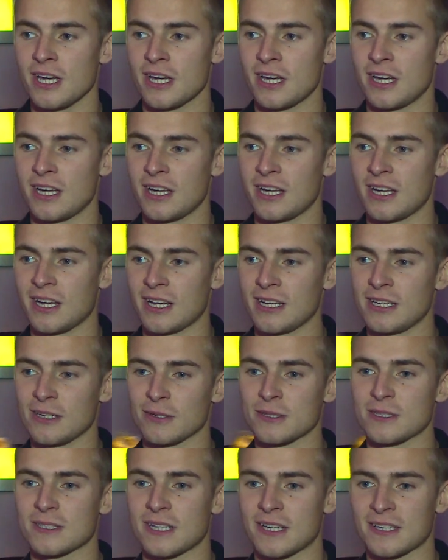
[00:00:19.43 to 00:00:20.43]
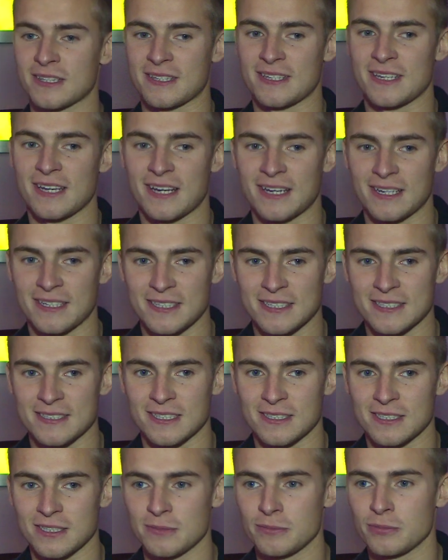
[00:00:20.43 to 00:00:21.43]
e, ale ostatnia
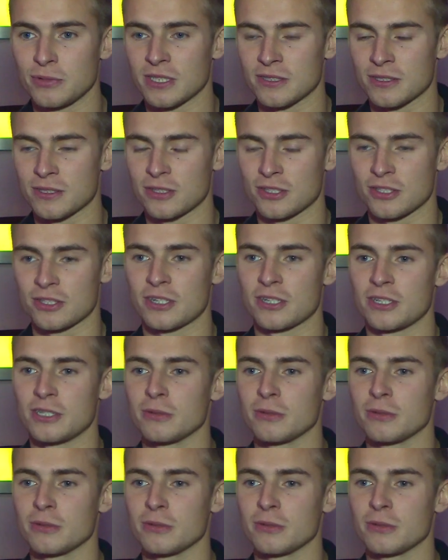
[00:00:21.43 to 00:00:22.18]
niestety była troszeczkę